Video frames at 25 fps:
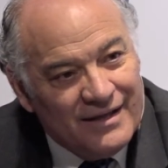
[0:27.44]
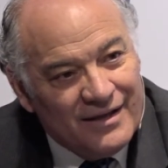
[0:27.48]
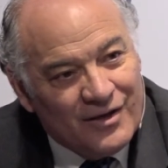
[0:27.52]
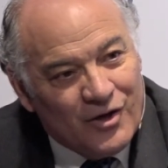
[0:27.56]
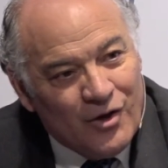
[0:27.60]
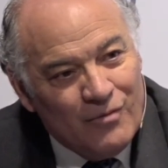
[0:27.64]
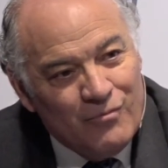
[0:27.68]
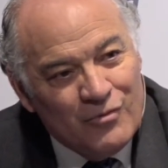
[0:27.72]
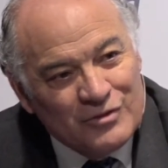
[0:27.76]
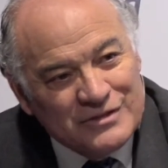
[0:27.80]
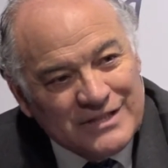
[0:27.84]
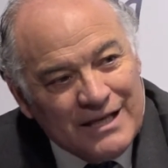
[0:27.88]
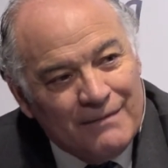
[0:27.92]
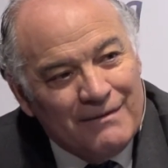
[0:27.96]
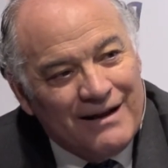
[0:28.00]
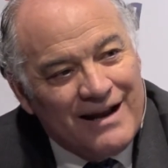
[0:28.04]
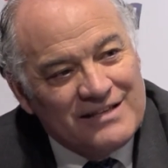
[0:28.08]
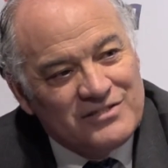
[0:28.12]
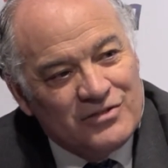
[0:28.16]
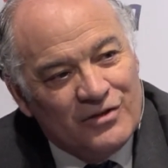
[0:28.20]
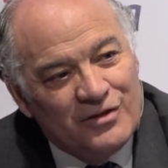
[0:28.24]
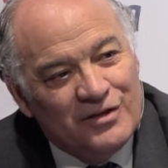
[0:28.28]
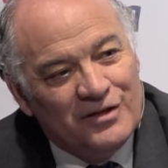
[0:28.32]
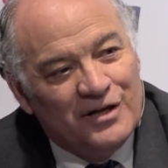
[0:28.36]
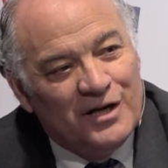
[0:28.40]
cómo estaba
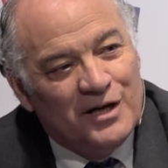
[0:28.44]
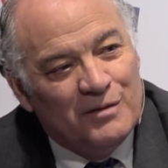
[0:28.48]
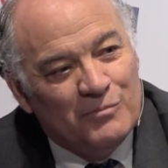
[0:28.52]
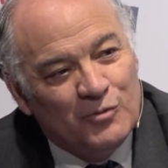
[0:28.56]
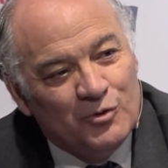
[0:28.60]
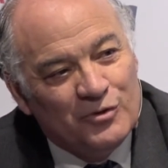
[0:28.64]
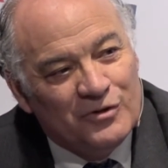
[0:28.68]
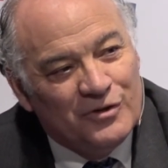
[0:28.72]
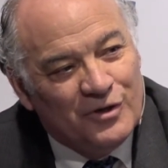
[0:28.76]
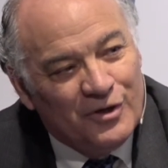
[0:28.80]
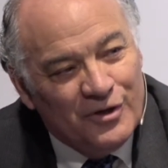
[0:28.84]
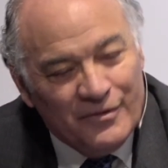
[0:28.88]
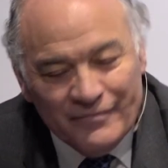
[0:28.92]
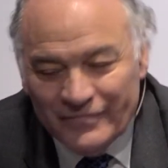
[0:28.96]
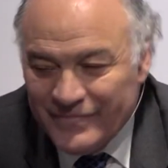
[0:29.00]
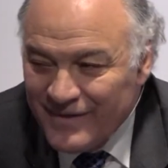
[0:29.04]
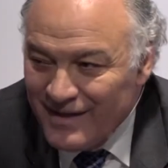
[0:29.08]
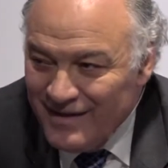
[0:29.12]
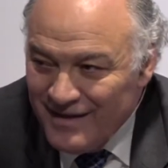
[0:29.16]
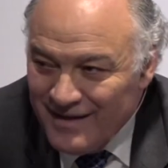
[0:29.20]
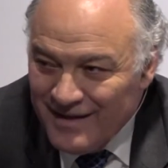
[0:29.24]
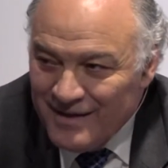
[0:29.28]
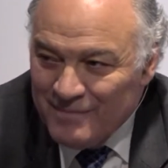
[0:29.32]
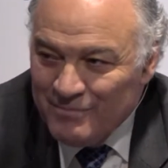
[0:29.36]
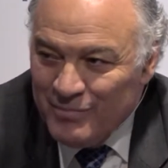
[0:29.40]
la sede en el mundo,
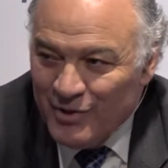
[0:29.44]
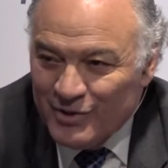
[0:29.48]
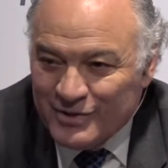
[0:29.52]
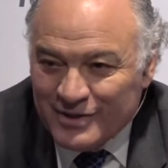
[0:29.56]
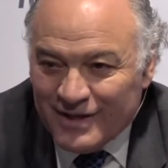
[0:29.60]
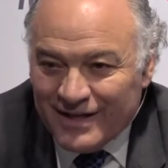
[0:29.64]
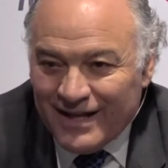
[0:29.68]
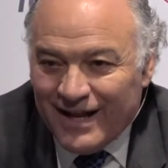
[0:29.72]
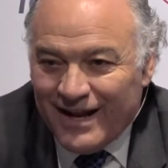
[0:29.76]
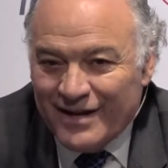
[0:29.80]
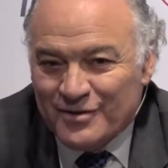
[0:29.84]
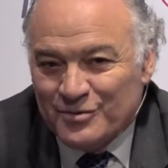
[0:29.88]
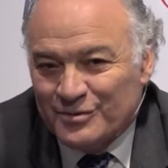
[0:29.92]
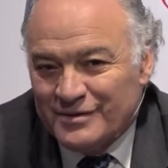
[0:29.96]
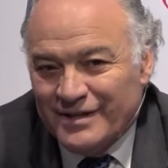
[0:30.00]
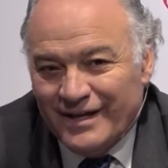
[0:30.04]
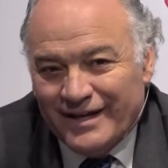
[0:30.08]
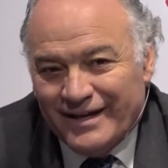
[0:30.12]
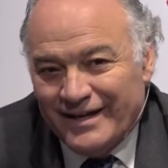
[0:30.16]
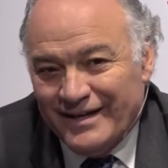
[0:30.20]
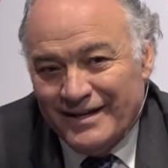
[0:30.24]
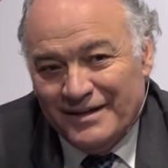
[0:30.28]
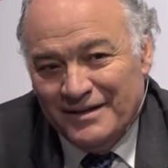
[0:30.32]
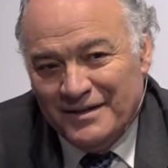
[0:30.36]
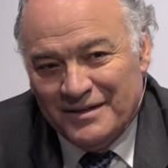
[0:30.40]
pues ahora resulta
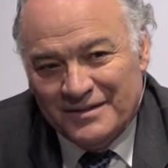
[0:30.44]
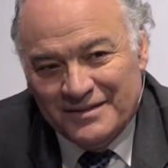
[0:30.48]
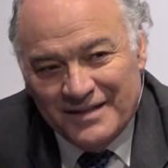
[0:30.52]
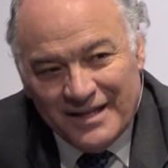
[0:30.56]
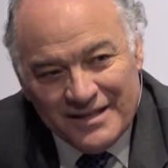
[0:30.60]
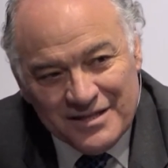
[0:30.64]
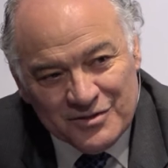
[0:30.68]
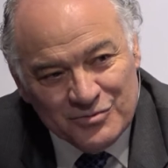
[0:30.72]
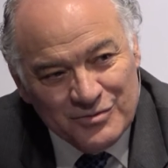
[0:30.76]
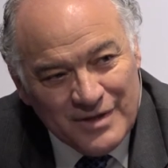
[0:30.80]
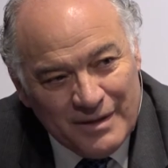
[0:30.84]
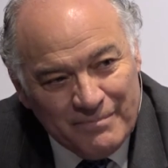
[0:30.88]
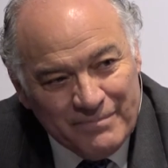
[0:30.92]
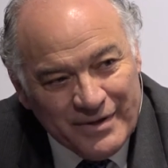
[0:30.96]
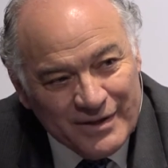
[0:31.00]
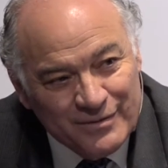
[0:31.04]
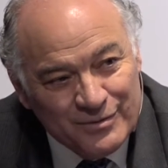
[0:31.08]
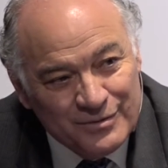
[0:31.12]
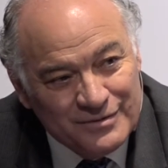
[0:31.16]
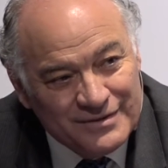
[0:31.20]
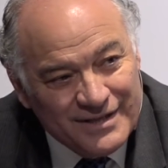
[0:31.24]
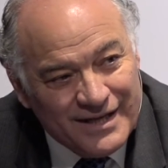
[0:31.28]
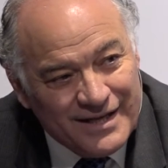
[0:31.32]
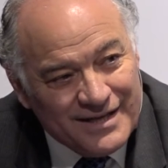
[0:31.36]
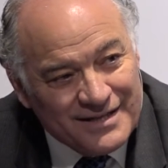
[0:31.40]
que te haces unas
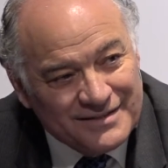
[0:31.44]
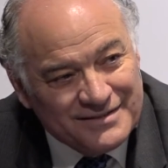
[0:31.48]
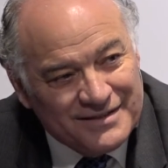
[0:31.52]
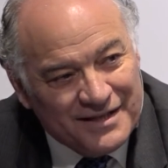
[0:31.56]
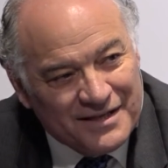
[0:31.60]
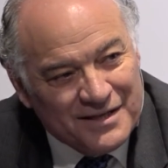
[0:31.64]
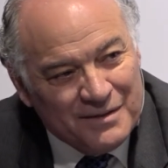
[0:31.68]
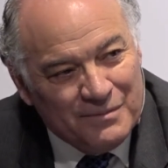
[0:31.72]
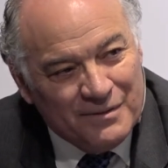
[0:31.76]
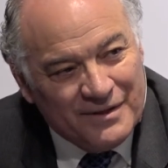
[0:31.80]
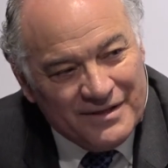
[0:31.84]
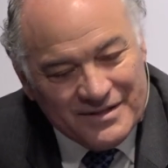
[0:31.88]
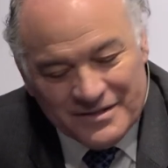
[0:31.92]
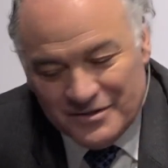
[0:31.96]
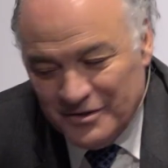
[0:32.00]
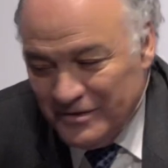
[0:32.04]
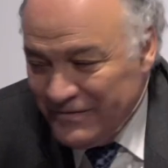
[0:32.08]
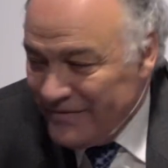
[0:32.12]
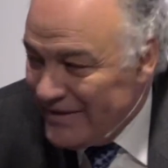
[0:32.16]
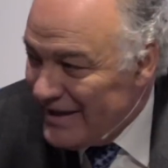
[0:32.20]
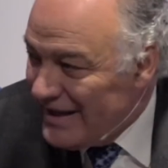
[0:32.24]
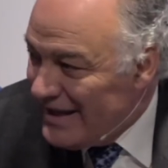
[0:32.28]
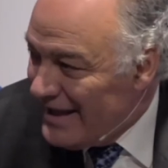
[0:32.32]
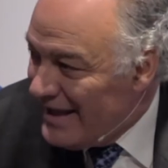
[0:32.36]
preguntas terribles, ¿no?